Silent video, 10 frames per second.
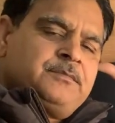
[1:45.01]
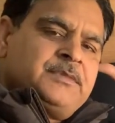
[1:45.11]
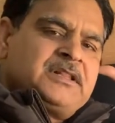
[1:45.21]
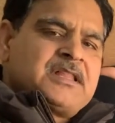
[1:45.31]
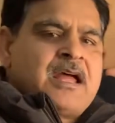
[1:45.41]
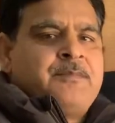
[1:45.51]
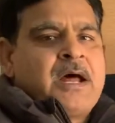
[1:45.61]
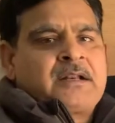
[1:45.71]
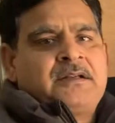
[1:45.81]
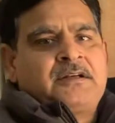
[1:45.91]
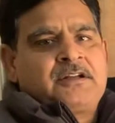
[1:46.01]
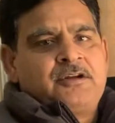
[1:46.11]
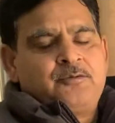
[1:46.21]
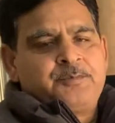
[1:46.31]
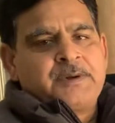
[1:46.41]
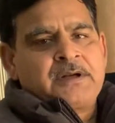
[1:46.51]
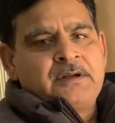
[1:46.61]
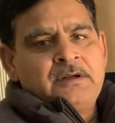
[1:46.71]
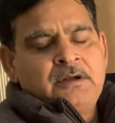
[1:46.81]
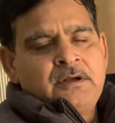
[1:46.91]
मिलता है मार्केट के
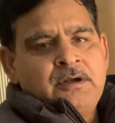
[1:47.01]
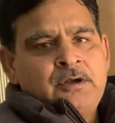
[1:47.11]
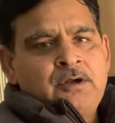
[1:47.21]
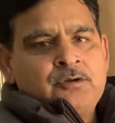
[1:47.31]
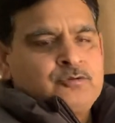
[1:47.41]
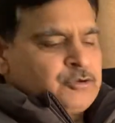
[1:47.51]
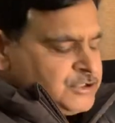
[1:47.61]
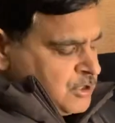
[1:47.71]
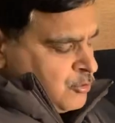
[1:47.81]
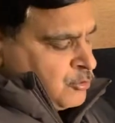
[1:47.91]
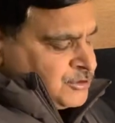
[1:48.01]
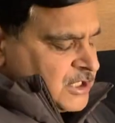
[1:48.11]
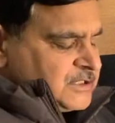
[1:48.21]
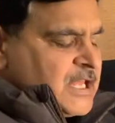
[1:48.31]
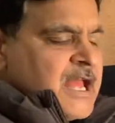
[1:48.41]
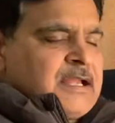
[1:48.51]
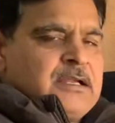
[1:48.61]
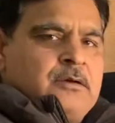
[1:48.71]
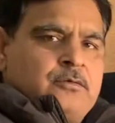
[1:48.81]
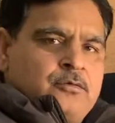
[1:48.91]
ऊपर तो ये हो सकता है कि
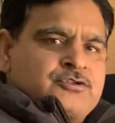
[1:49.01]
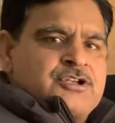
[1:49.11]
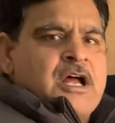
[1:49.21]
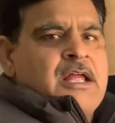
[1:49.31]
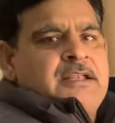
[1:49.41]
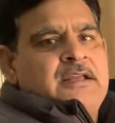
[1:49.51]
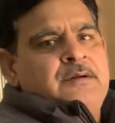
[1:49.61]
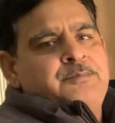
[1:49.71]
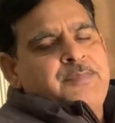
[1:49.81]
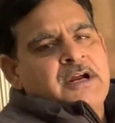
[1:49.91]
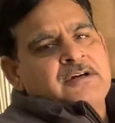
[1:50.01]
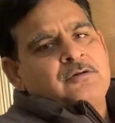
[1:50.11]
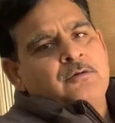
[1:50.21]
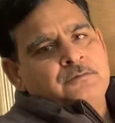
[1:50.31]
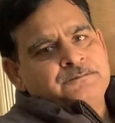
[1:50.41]
उसका ये इम्पैक्ट हो